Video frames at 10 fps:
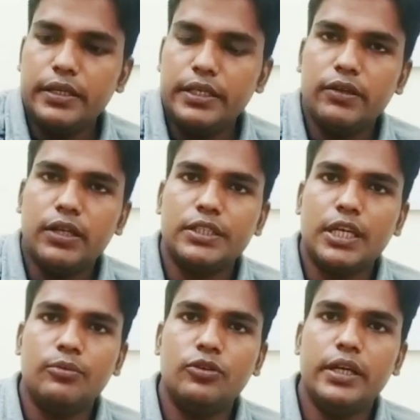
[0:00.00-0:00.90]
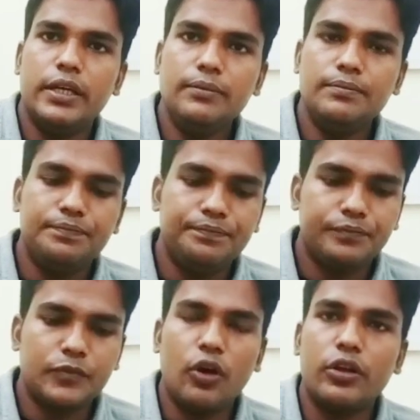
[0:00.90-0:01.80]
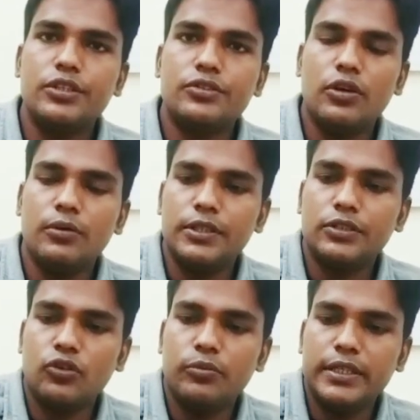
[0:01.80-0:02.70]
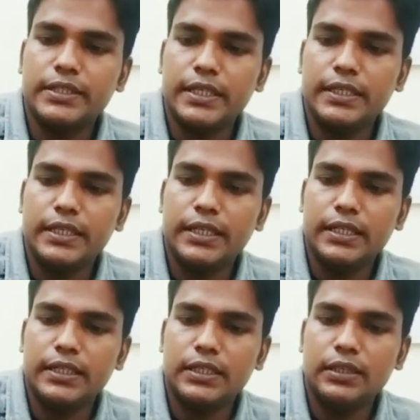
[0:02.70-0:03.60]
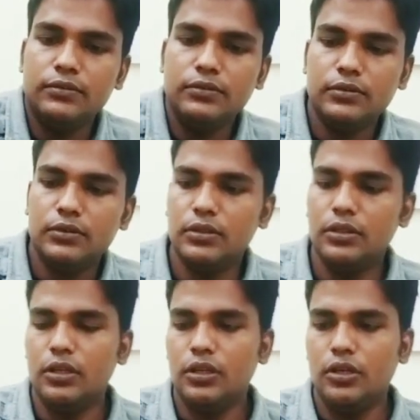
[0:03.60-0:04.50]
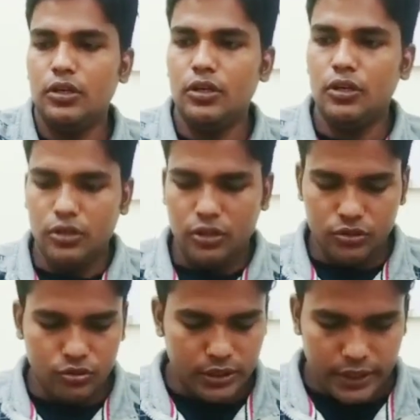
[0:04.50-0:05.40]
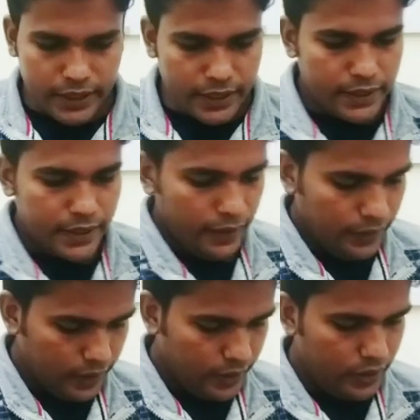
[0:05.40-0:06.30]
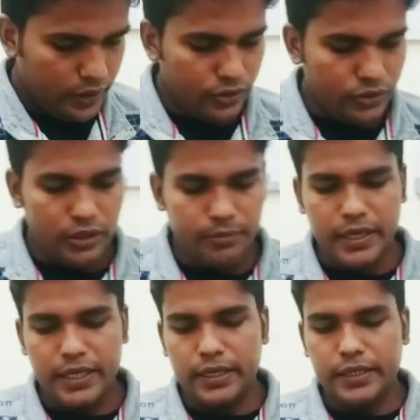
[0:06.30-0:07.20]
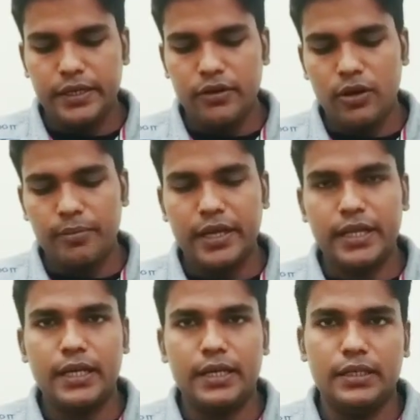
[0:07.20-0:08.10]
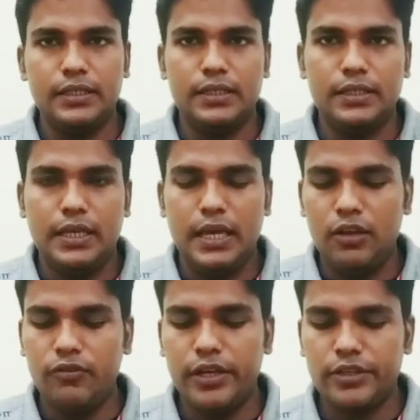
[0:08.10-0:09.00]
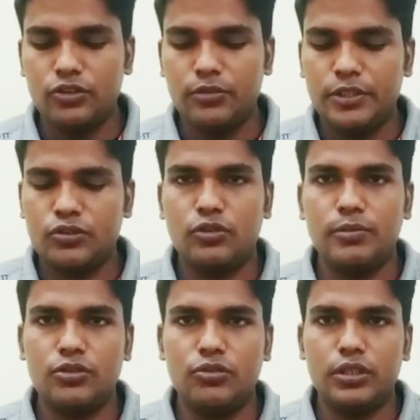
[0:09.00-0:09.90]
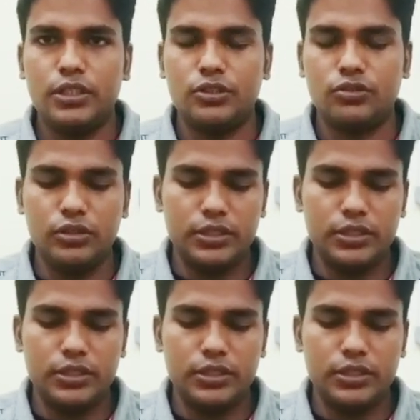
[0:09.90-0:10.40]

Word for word: ये वाला साबुन है ऑरेंज सॉप है इसको मैं इसके अंदर डाल देता हूँ और दूसरा देखा जाए जो ये मार ये हमारा एलोवेरा सॉप है इसको मैं खोल के इसको